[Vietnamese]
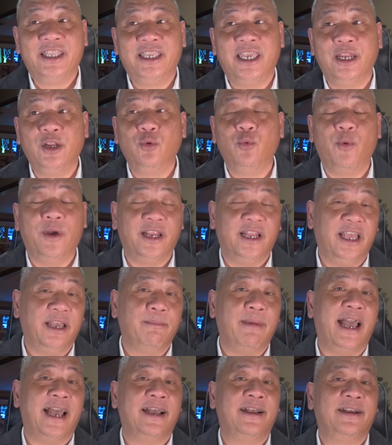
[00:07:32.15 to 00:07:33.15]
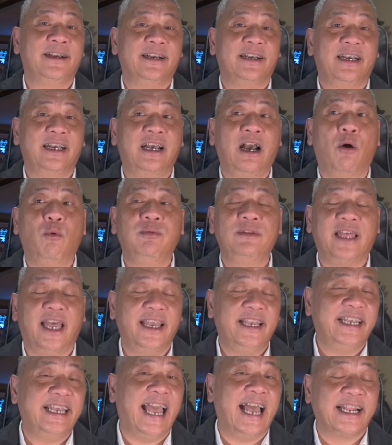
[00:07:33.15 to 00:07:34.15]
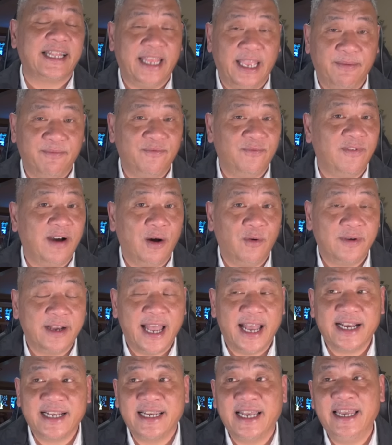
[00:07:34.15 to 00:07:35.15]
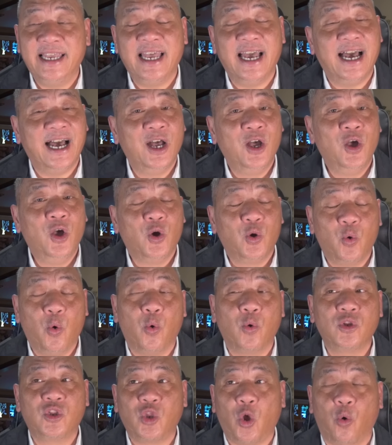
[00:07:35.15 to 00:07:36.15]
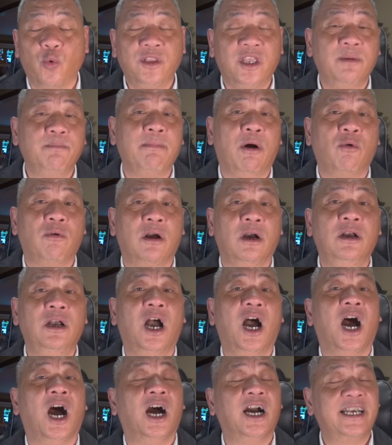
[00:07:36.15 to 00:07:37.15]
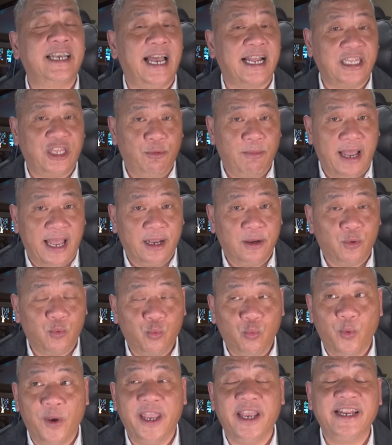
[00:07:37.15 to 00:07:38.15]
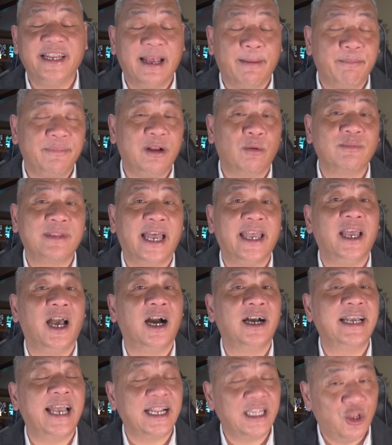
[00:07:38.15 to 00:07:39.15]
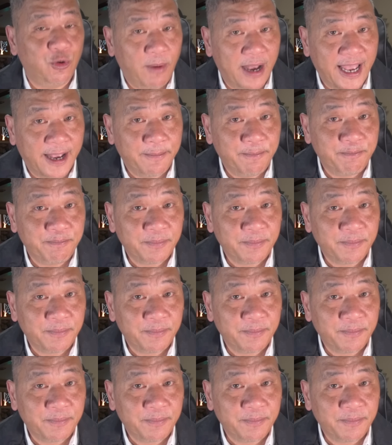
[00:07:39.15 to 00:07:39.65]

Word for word: chính quyền liên bang không thể can thiệp vào các cái à, cuộc tổ chức bầu cử ở các tiểu bang, quyền nằm trong tay ở các tiểu bang.